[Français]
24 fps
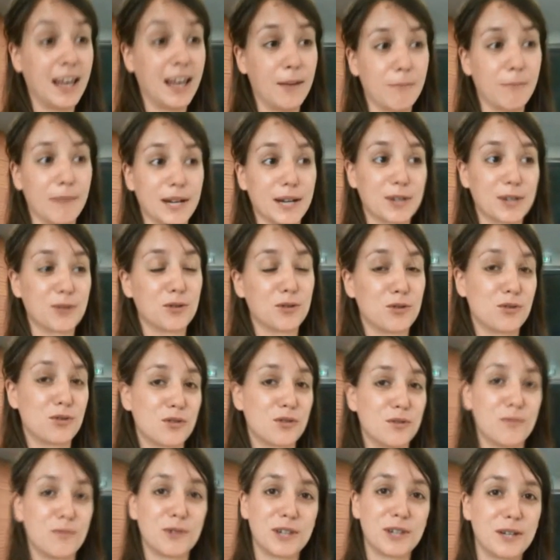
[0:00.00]
bah que
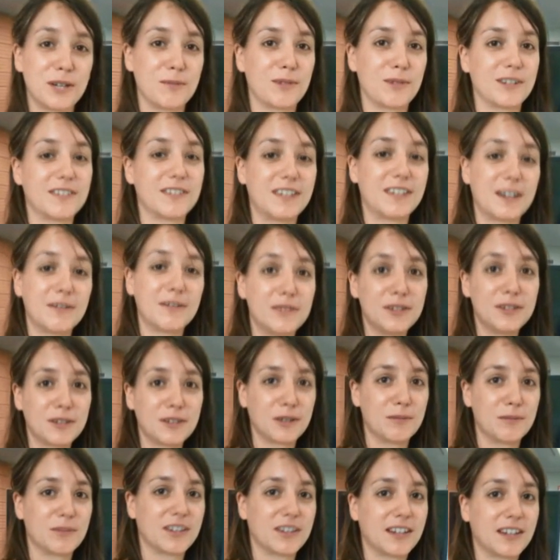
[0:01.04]
justement, il y a plein de services
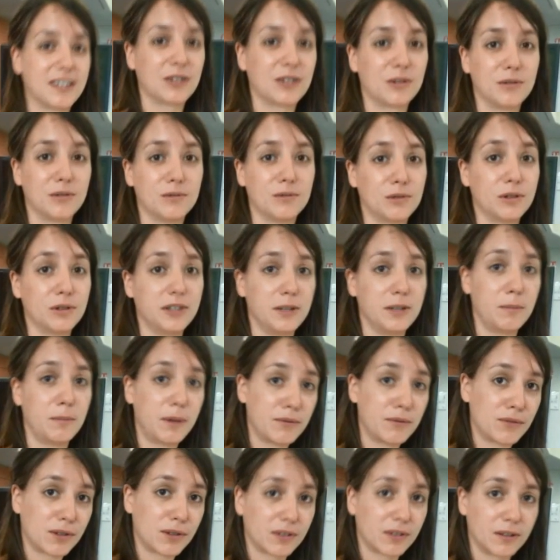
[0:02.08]
comme ça qu'on ne connaît pas
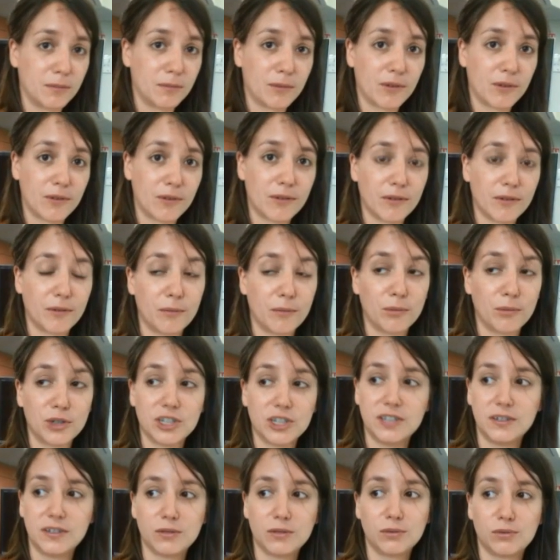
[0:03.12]
forcément. Euh, moi, je
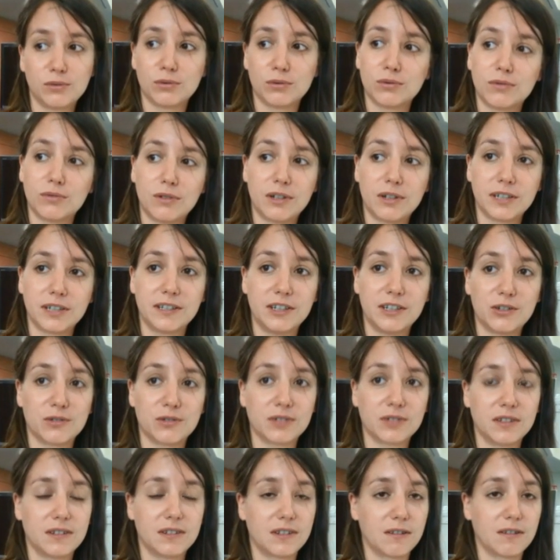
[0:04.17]
discute souvent avec des gens
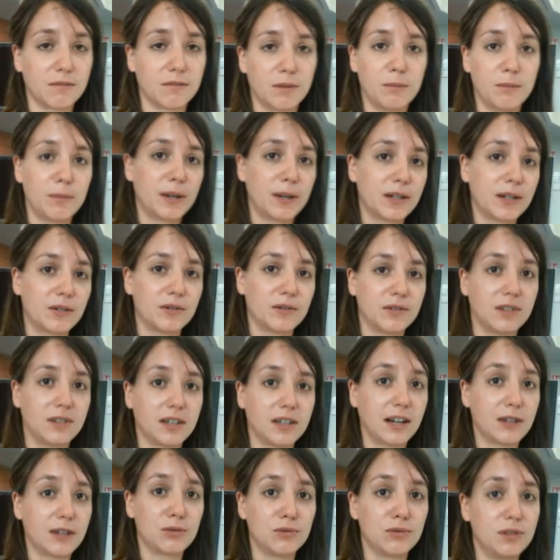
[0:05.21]
qui ne savent même pas que c'est
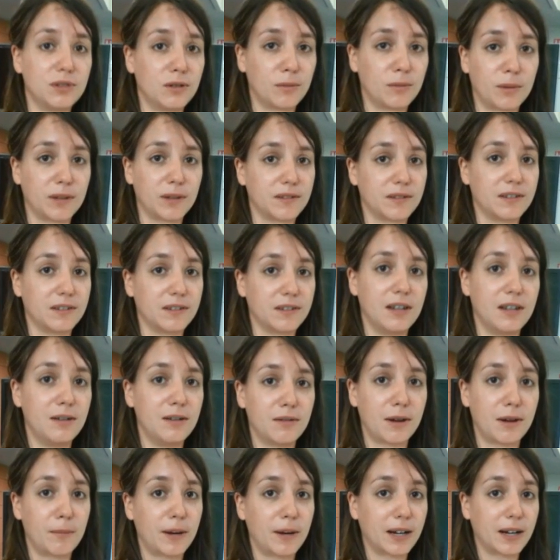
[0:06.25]
gratuit d'emprunter des
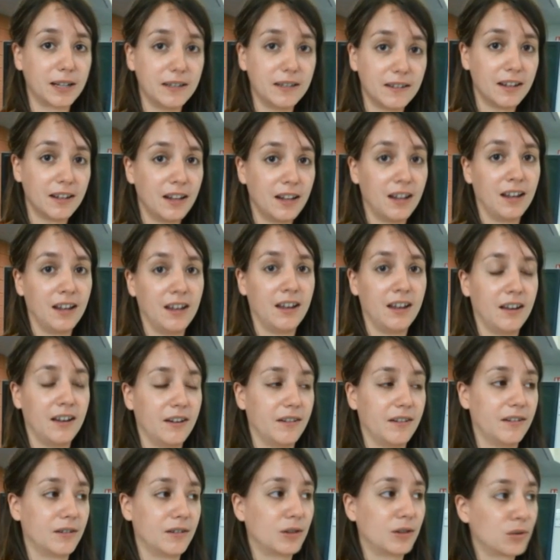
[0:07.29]
livres à Paris.
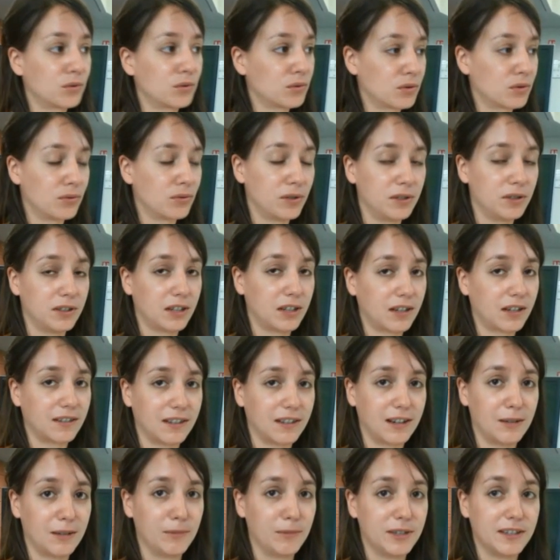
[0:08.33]
quand on se fait une carte à
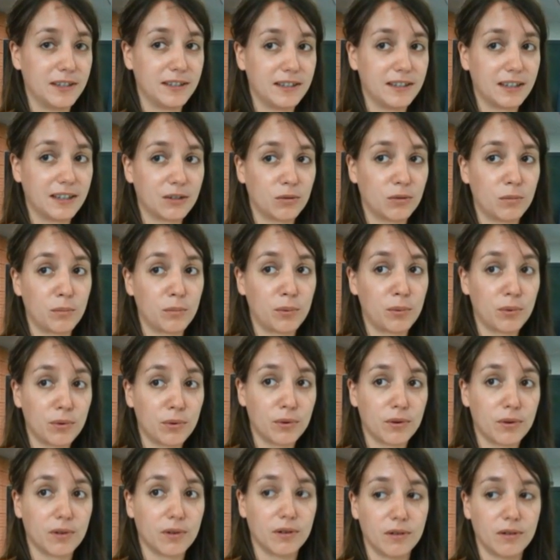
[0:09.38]
la médiathèque, on
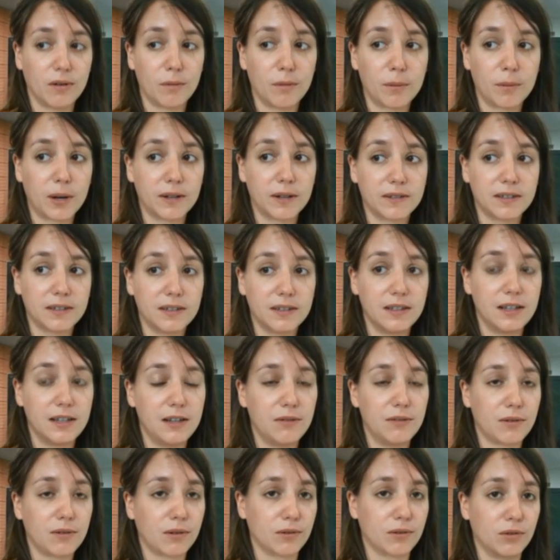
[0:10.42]
peut emprunter des
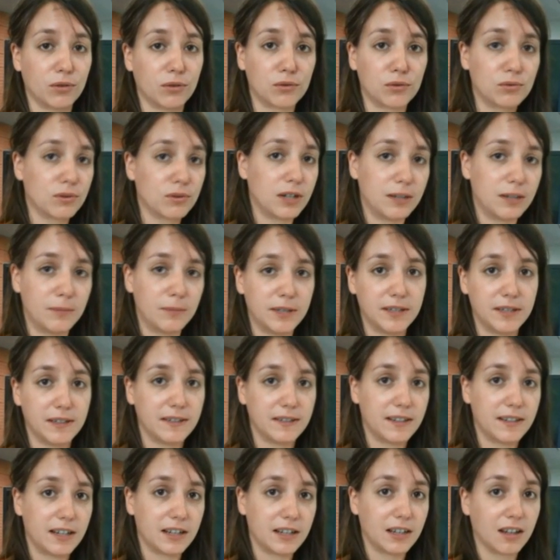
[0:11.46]
livres dans toutes les
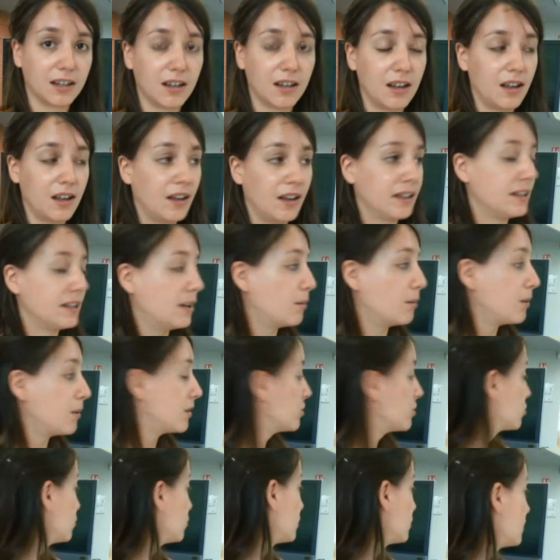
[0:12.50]
médiathèques. Il y a plein de
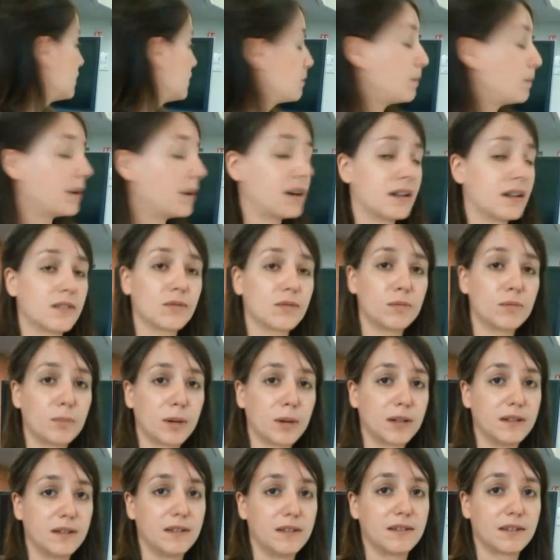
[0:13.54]
choses qui se passent, on
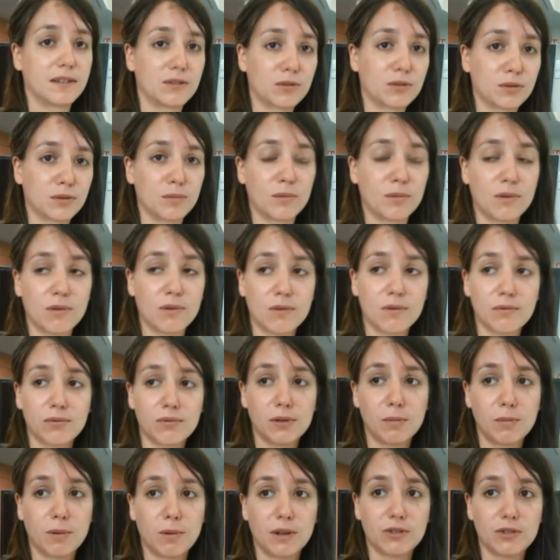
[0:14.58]
prête des instruments, on
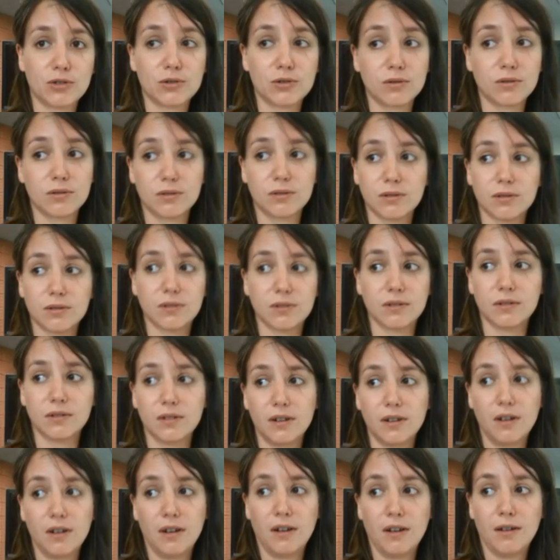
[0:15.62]
fait plein de choses
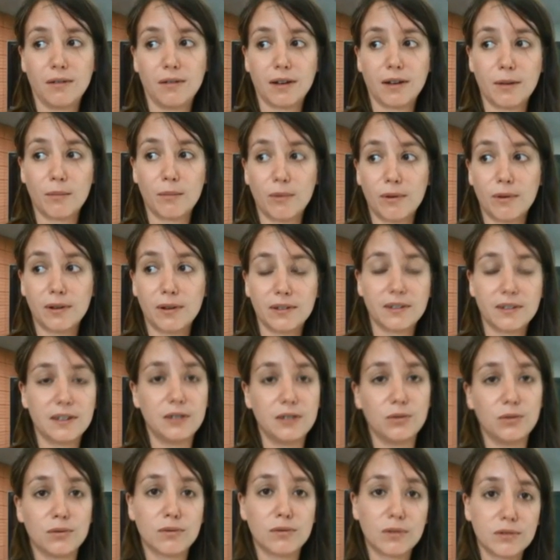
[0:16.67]
vraiment assez
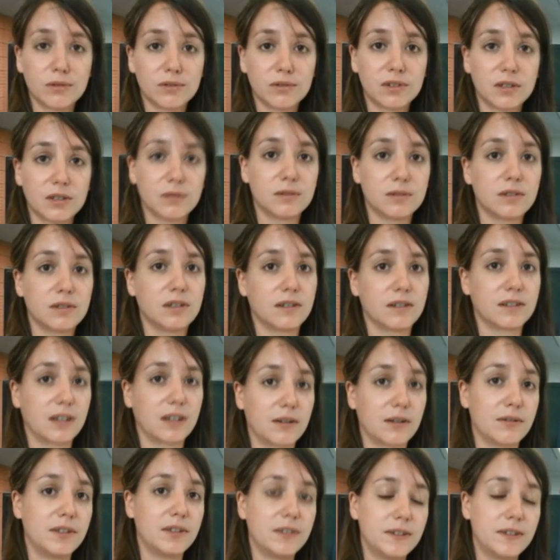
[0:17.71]
innovantes. Il y a aussi un
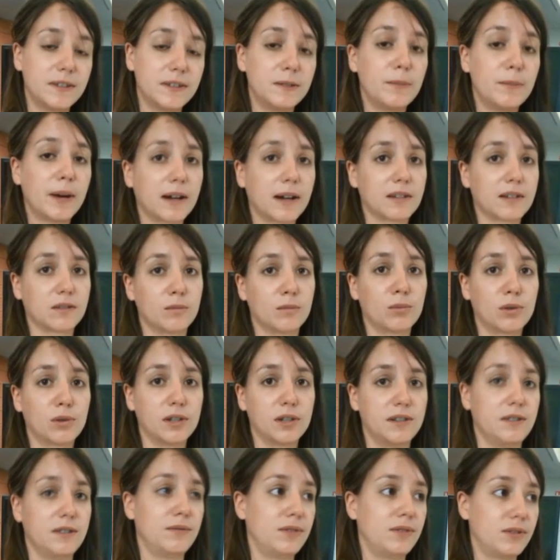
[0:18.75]
service ici, par exemple, pour
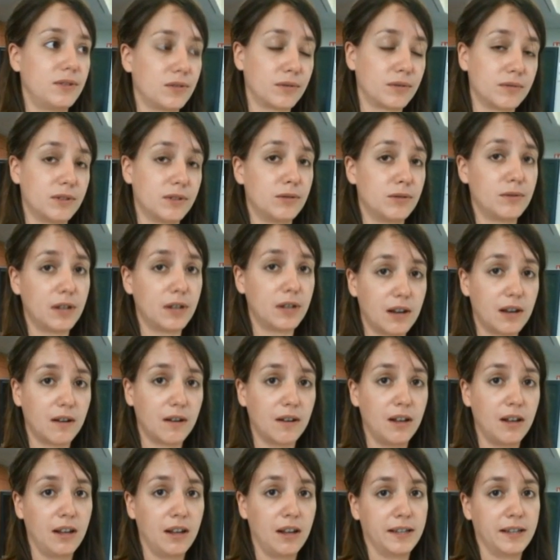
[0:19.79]
les déficients visuels.
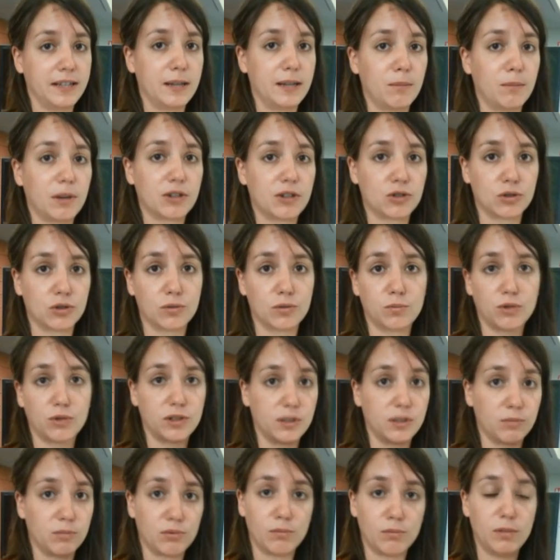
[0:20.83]
Il y a plein de choses pour ah.
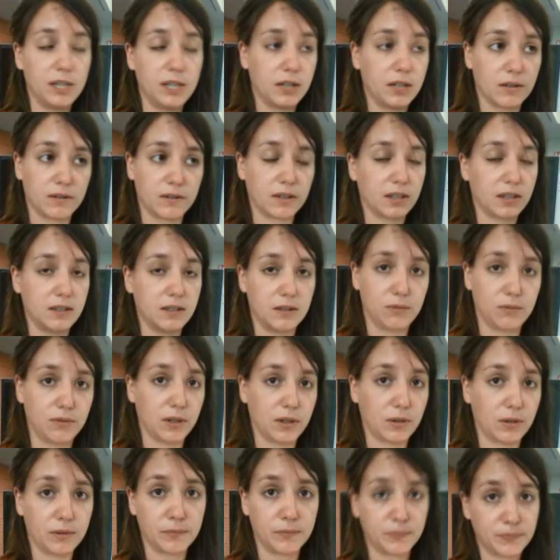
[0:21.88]
des publics très
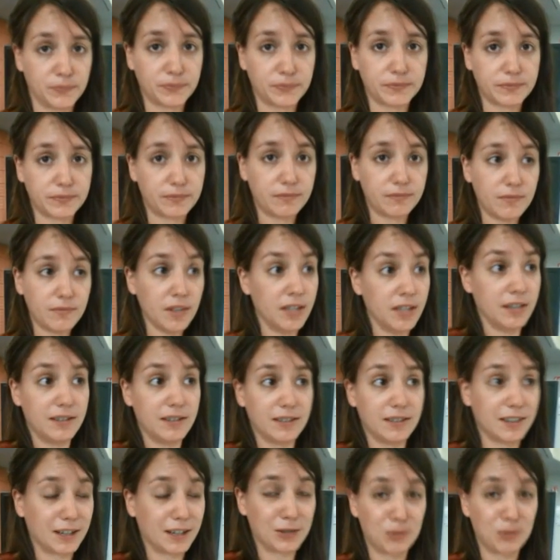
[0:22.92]
différents. Et
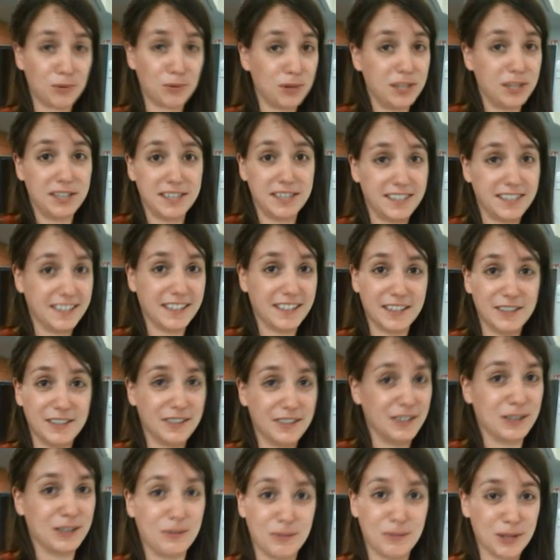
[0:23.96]
c'est gratuit, il y a des
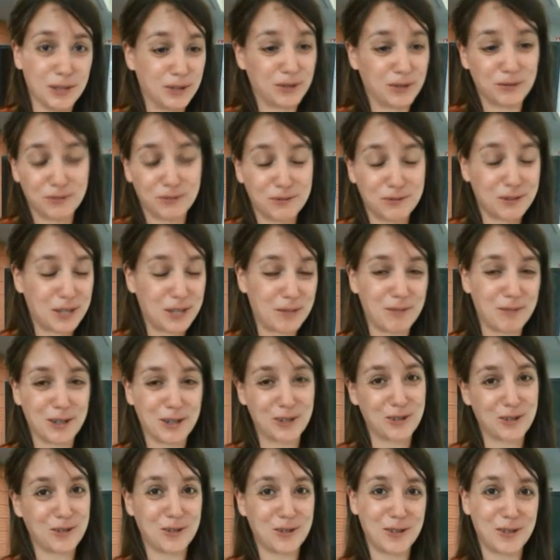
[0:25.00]
animations, il y a plein
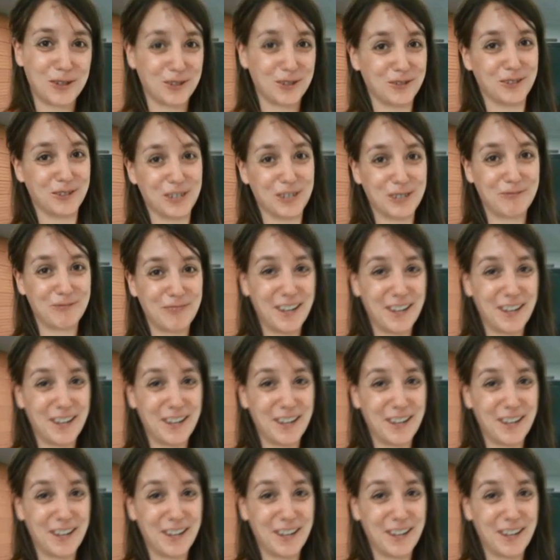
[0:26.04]
de choses. Euh, voilà.